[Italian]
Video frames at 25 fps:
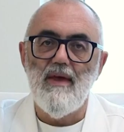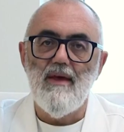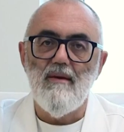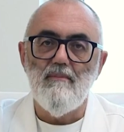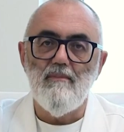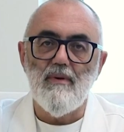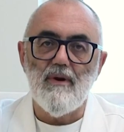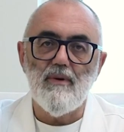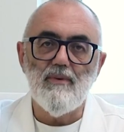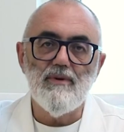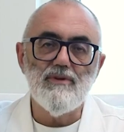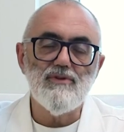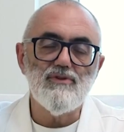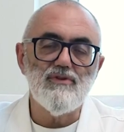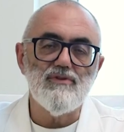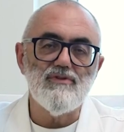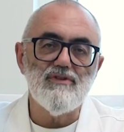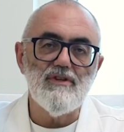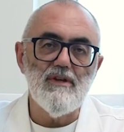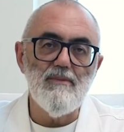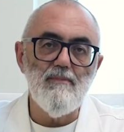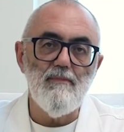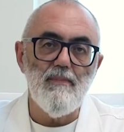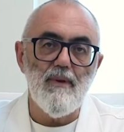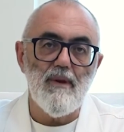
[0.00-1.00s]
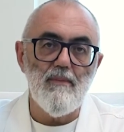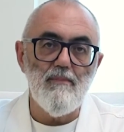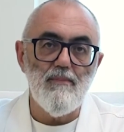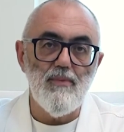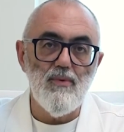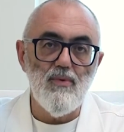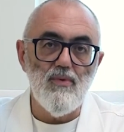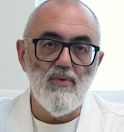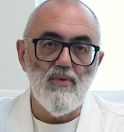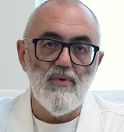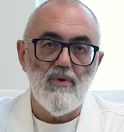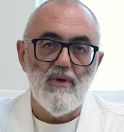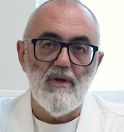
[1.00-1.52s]
Per questo sempre
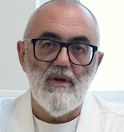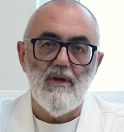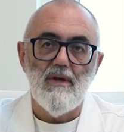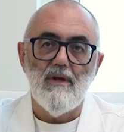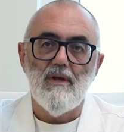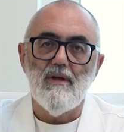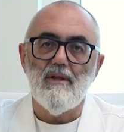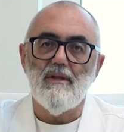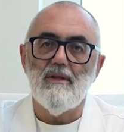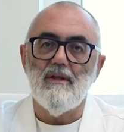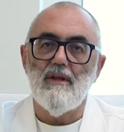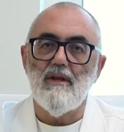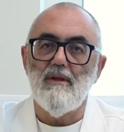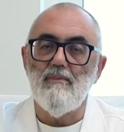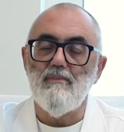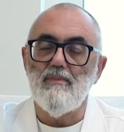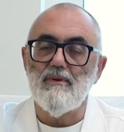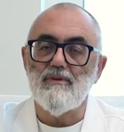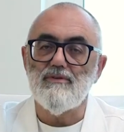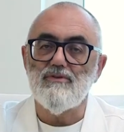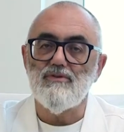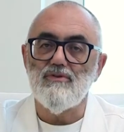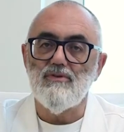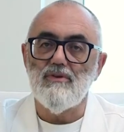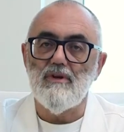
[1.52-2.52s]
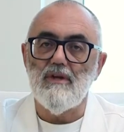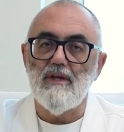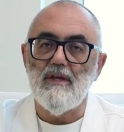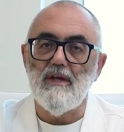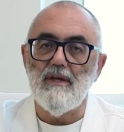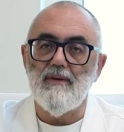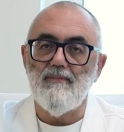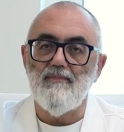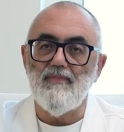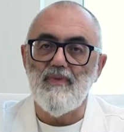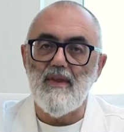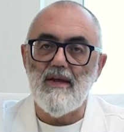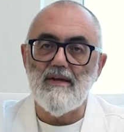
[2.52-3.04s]
più nelle
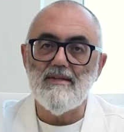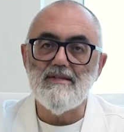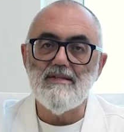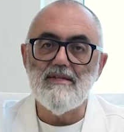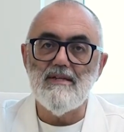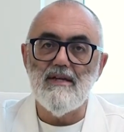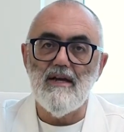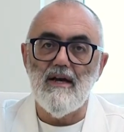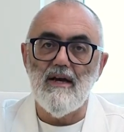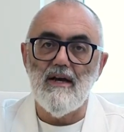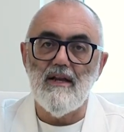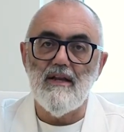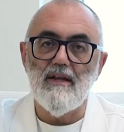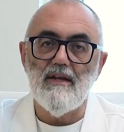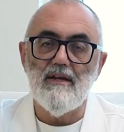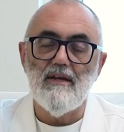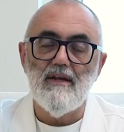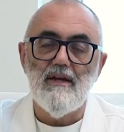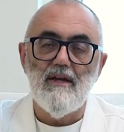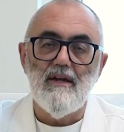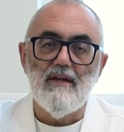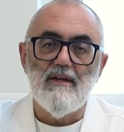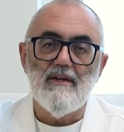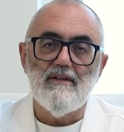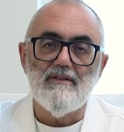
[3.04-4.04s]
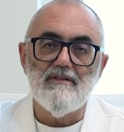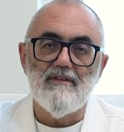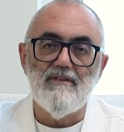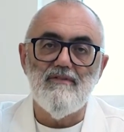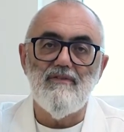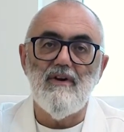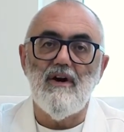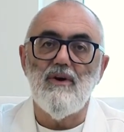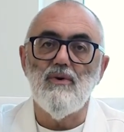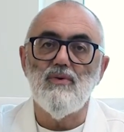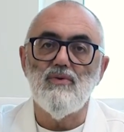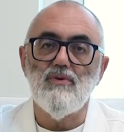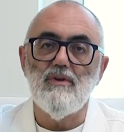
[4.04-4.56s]
persone anziane si
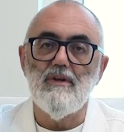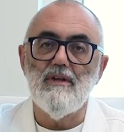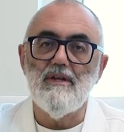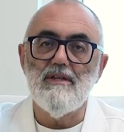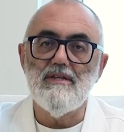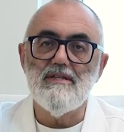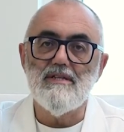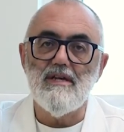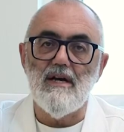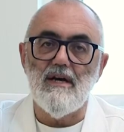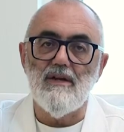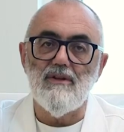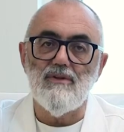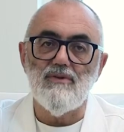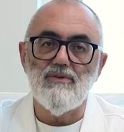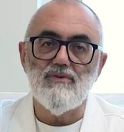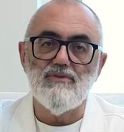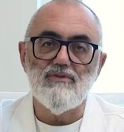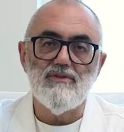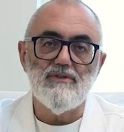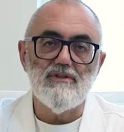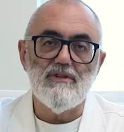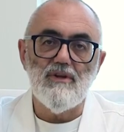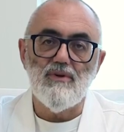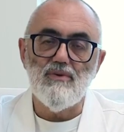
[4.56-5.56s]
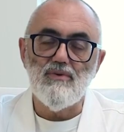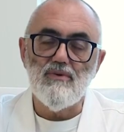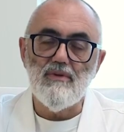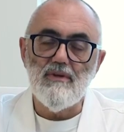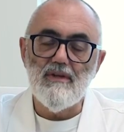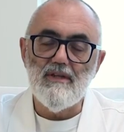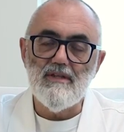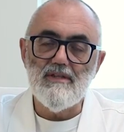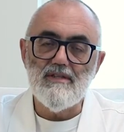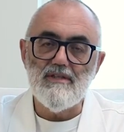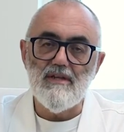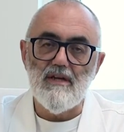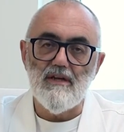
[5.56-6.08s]
va utilizzando, si sta
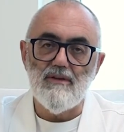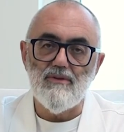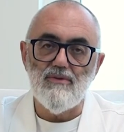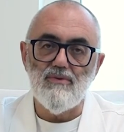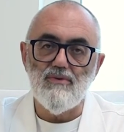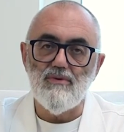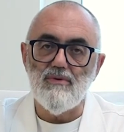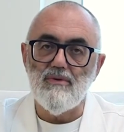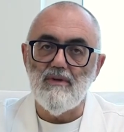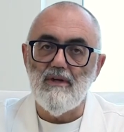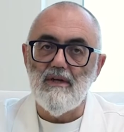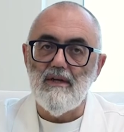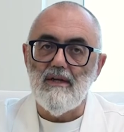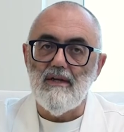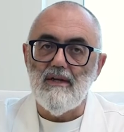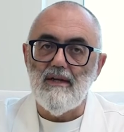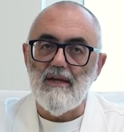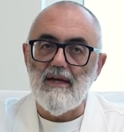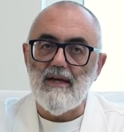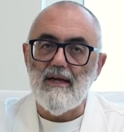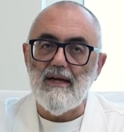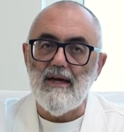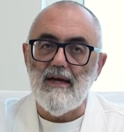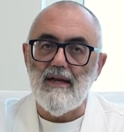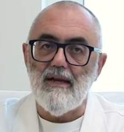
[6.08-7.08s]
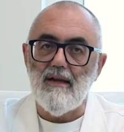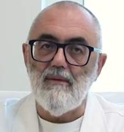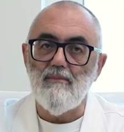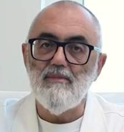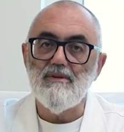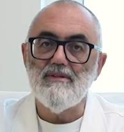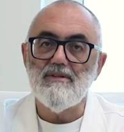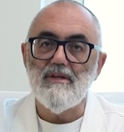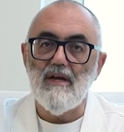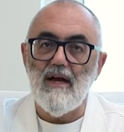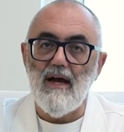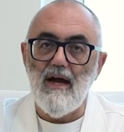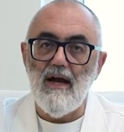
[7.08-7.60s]
utilizzando la
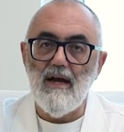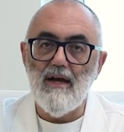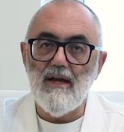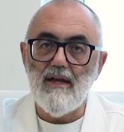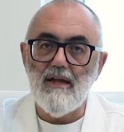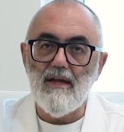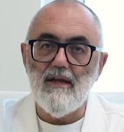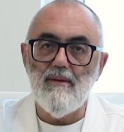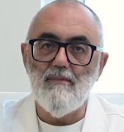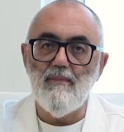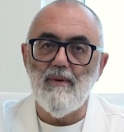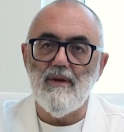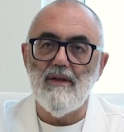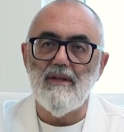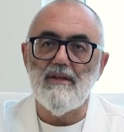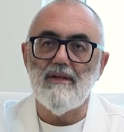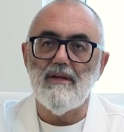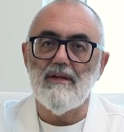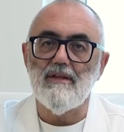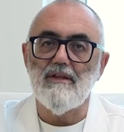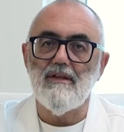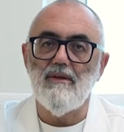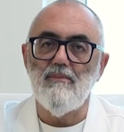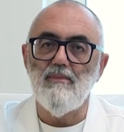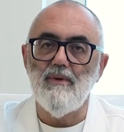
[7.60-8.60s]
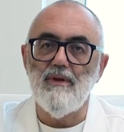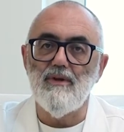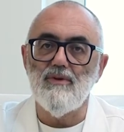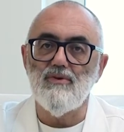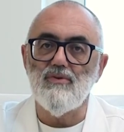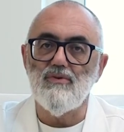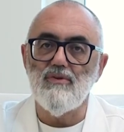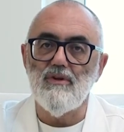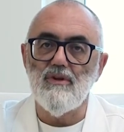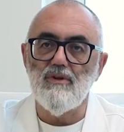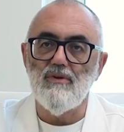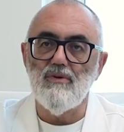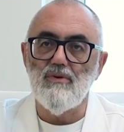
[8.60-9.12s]
cannabis anche per il trattamento
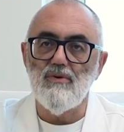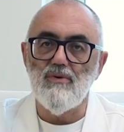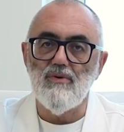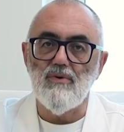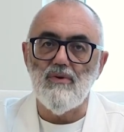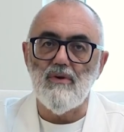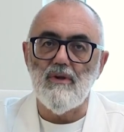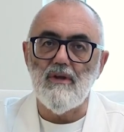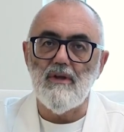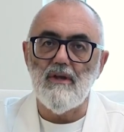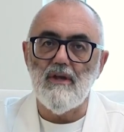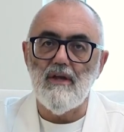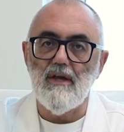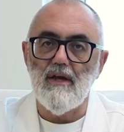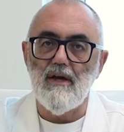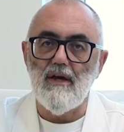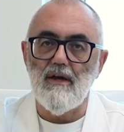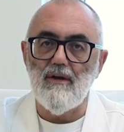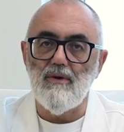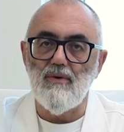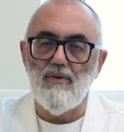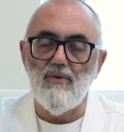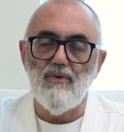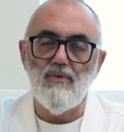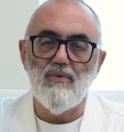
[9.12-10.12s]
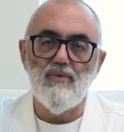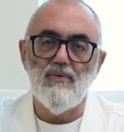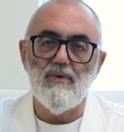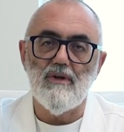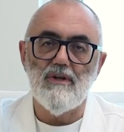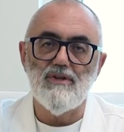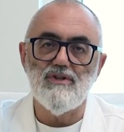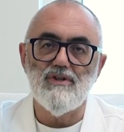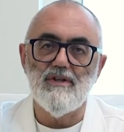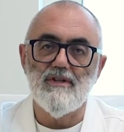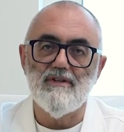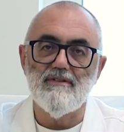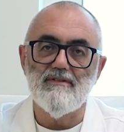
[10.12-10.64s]
dei dolori che hanno una
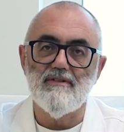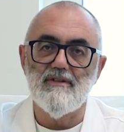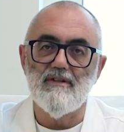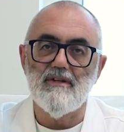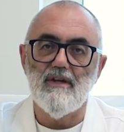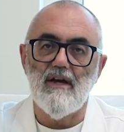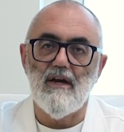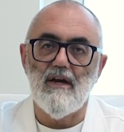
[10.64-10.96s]
genesi